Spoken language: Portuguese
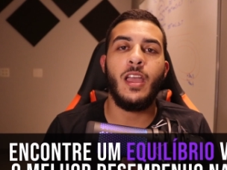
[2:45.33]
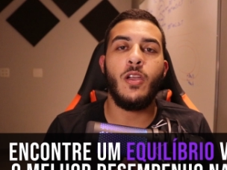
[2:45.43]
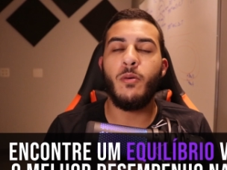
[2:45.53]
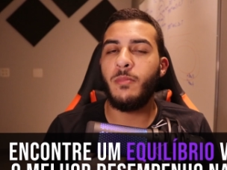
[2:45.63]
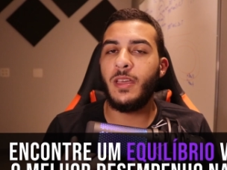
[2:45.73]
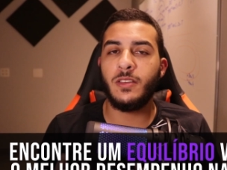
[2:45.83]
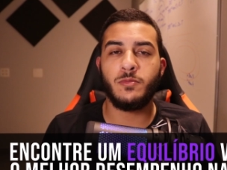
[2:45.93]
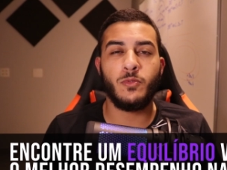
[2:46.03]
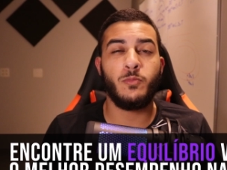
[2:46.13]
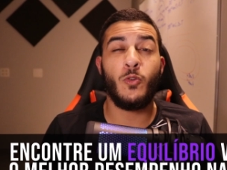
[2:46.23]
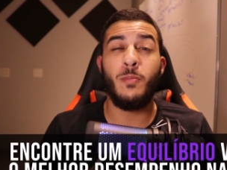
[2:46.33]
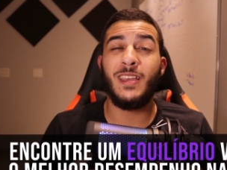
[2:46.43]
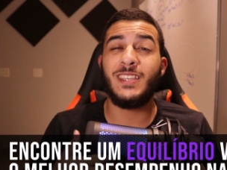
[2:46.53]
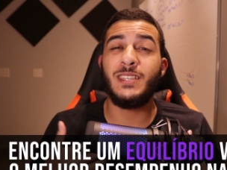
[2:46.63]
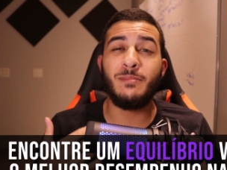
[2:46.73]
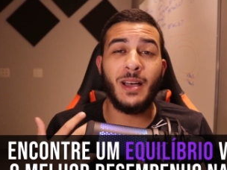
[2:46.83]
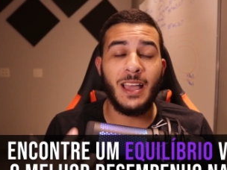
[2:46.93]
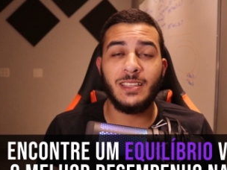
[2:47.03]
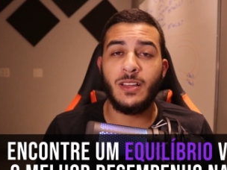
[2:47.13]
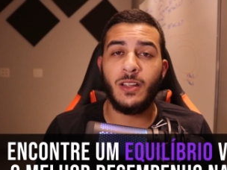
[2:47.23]
Eu mesmo comia
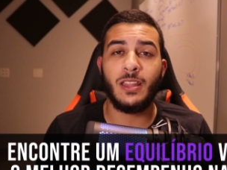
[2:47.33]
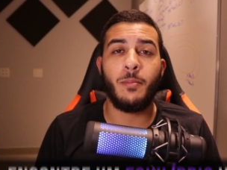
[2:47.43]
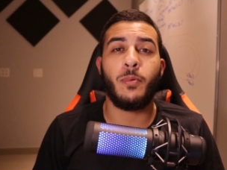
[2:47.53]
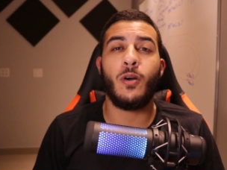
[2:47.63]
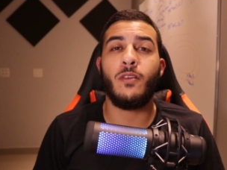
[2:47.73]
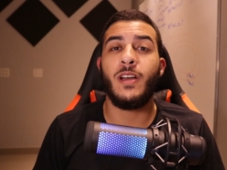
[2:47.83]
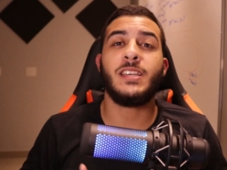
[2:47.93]
demais na hora da prova,